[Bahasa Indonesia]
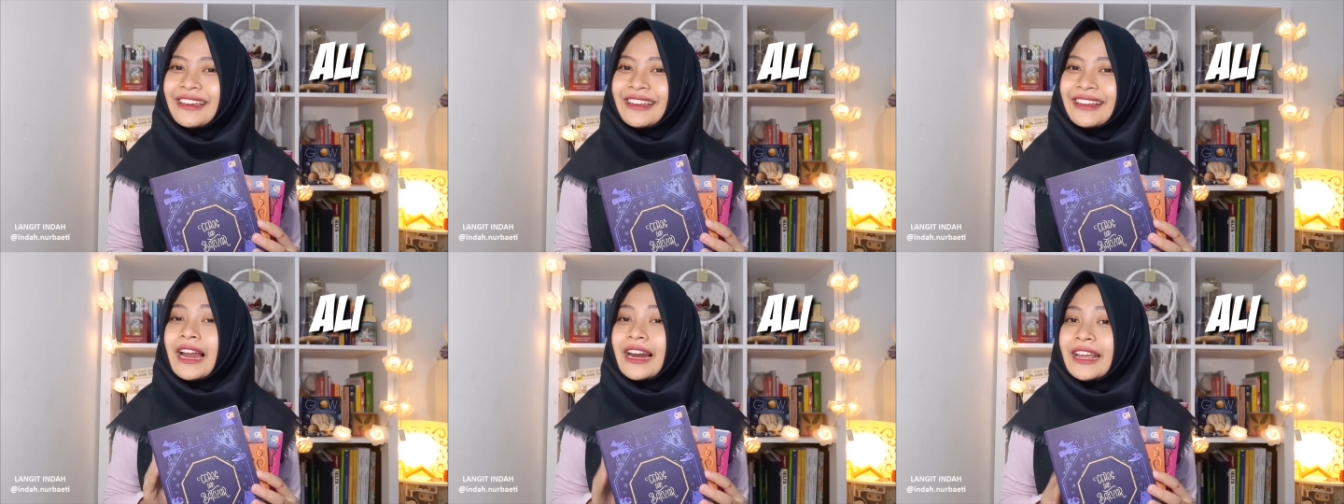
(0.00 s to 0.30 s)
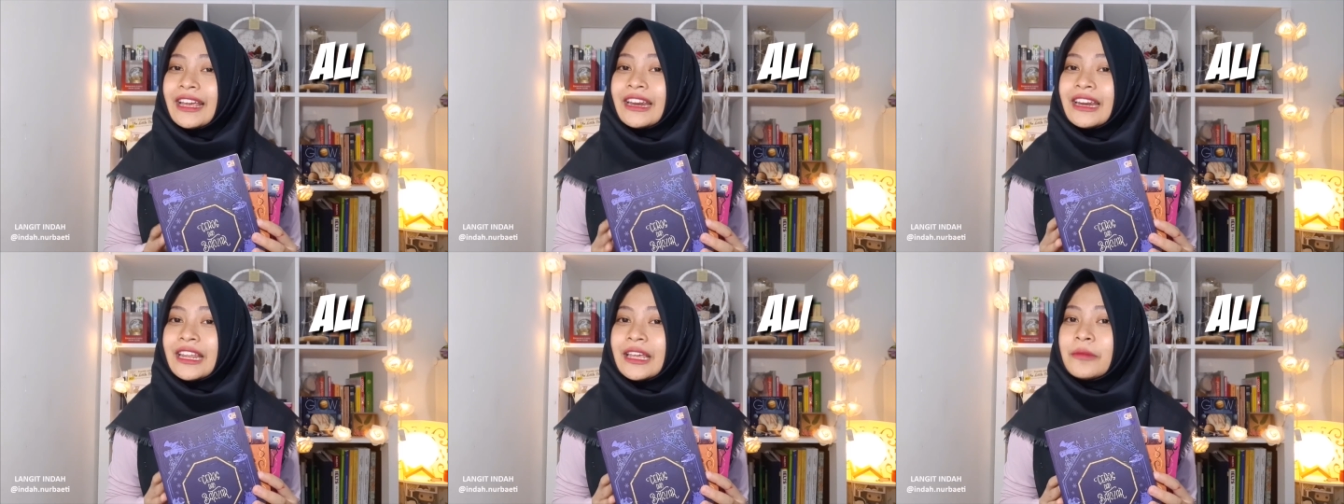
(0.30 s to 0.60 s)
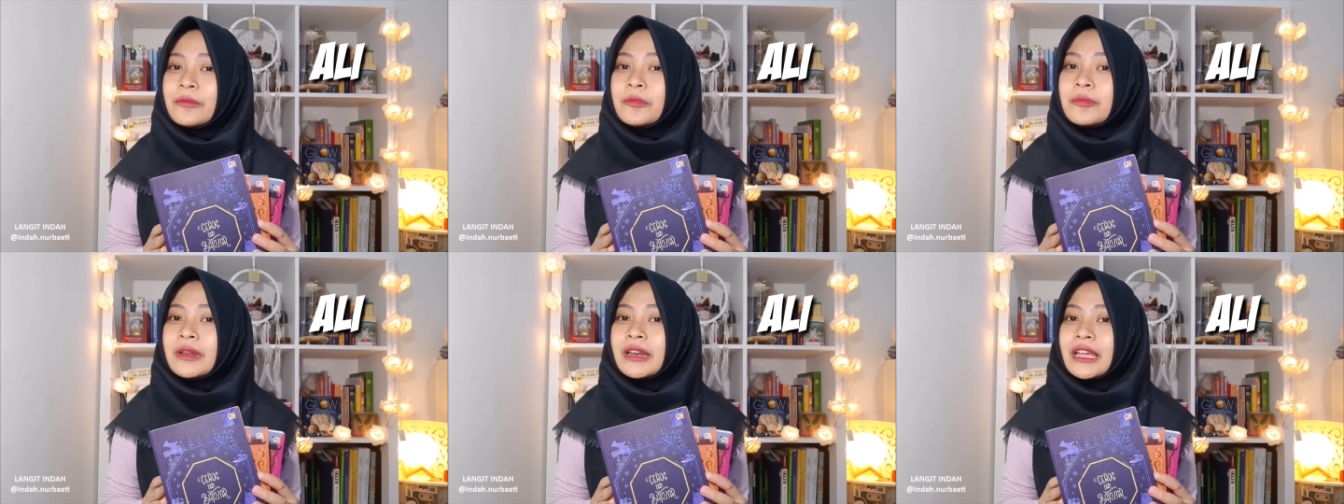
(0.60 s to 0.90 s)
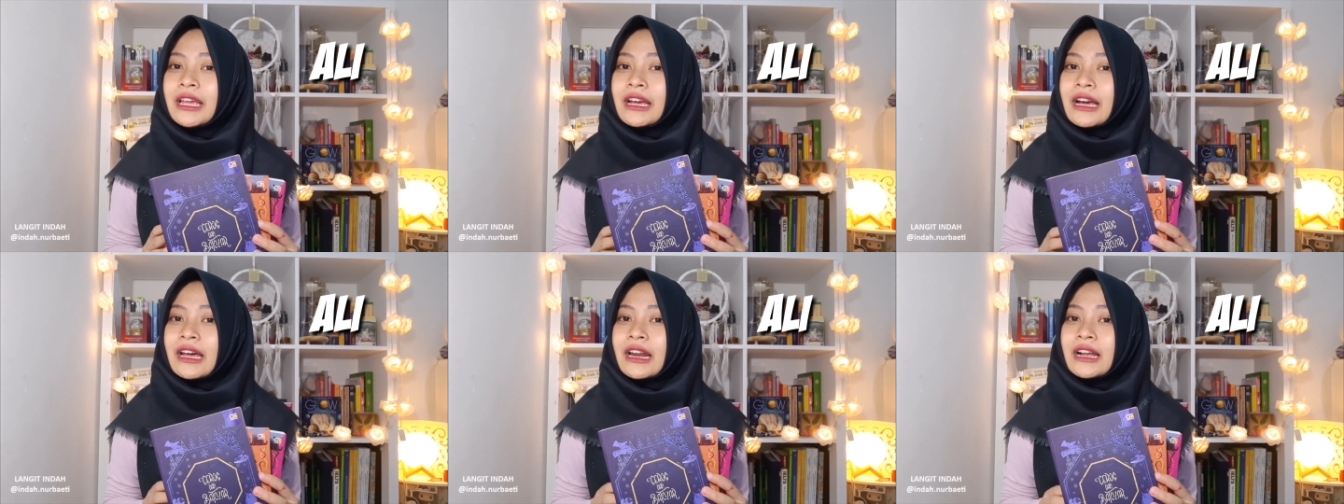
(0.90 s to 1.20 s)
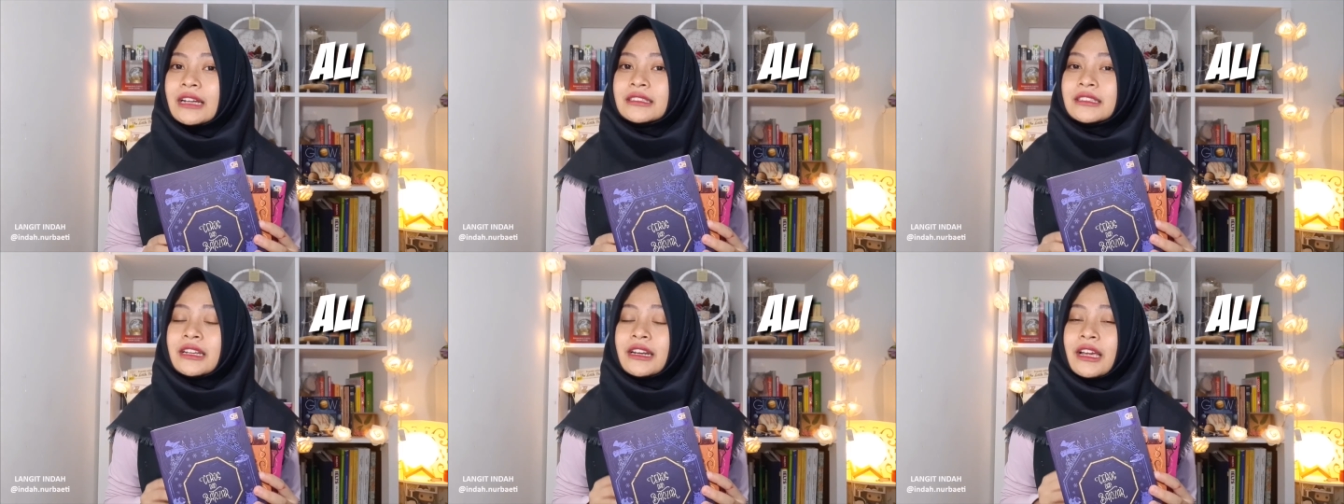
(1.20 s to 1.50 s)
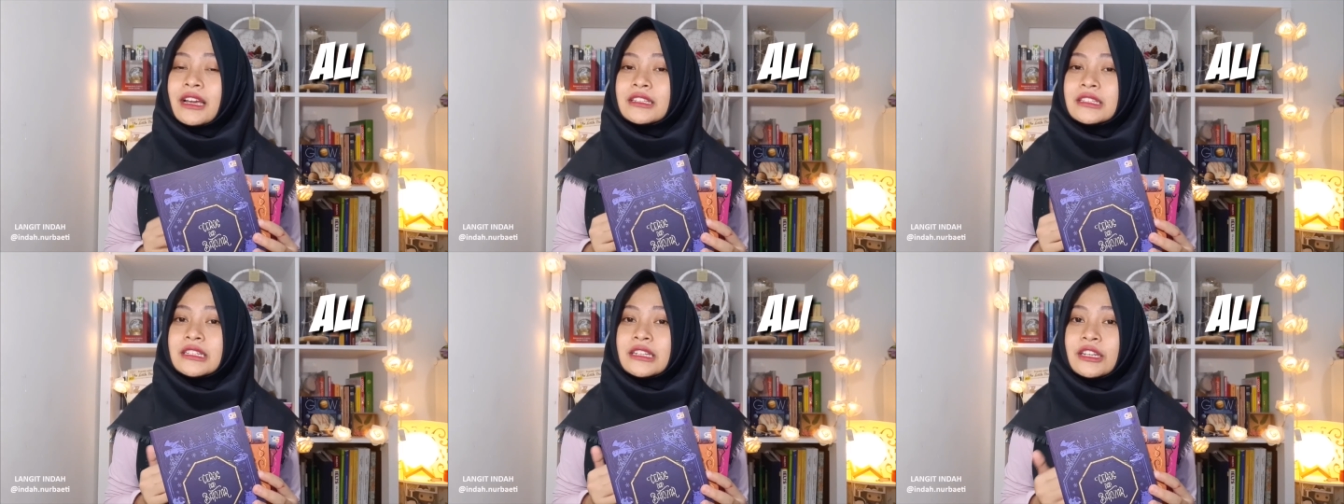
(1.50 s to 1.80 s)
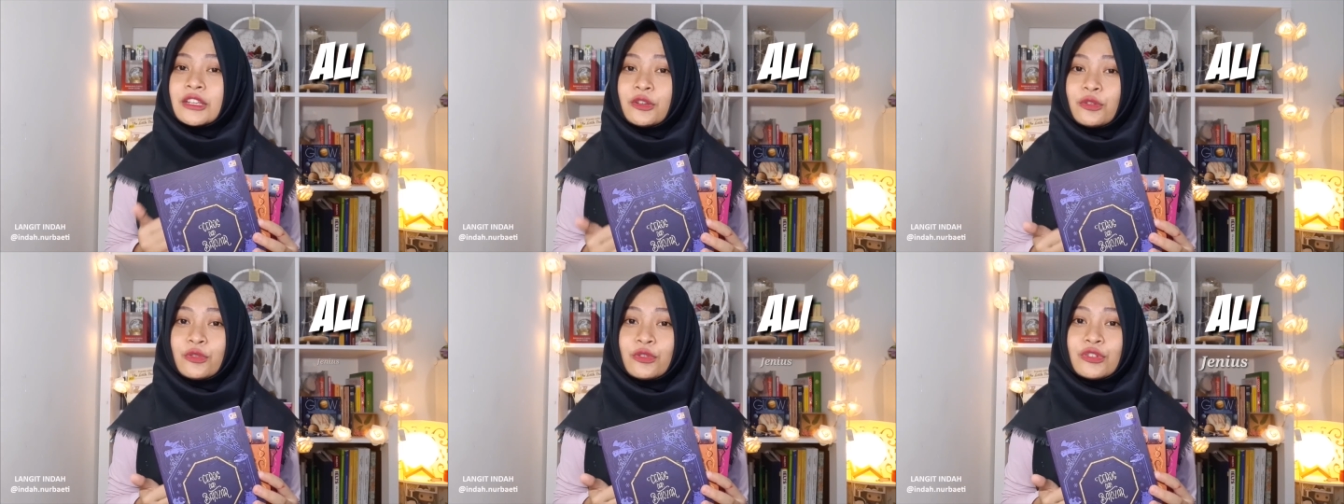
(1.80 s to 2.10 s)
Ali ini memiliki karakter yang
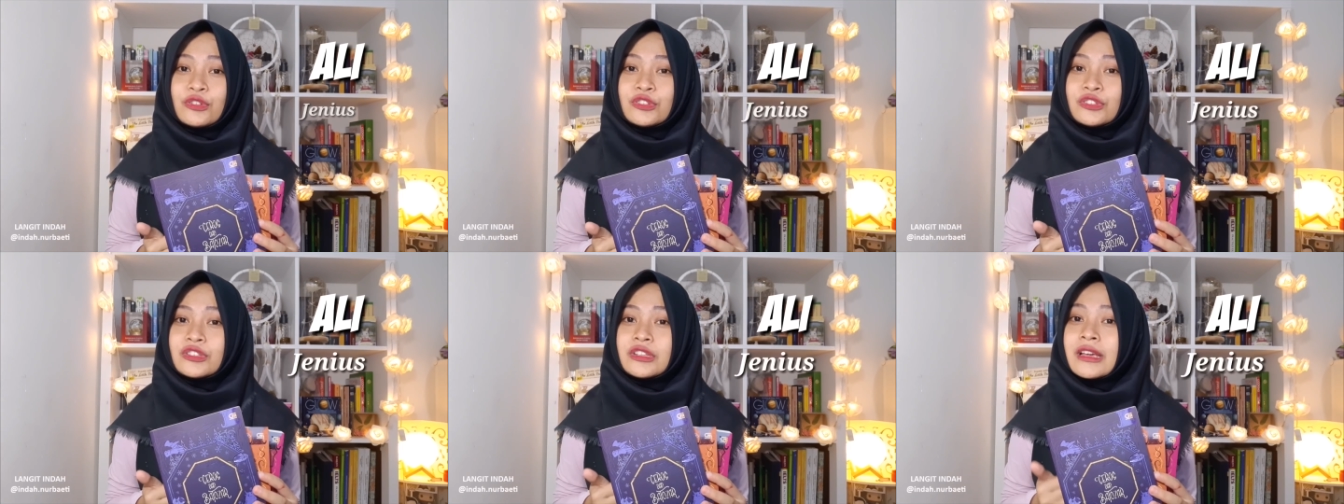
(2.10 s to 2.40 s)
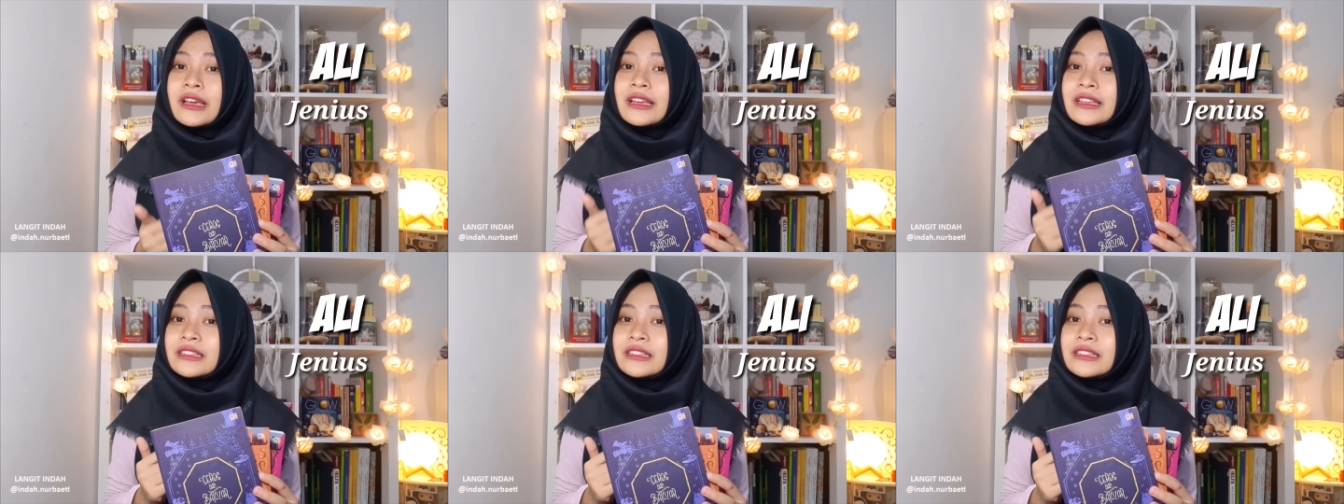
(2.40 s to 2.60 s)
jenius,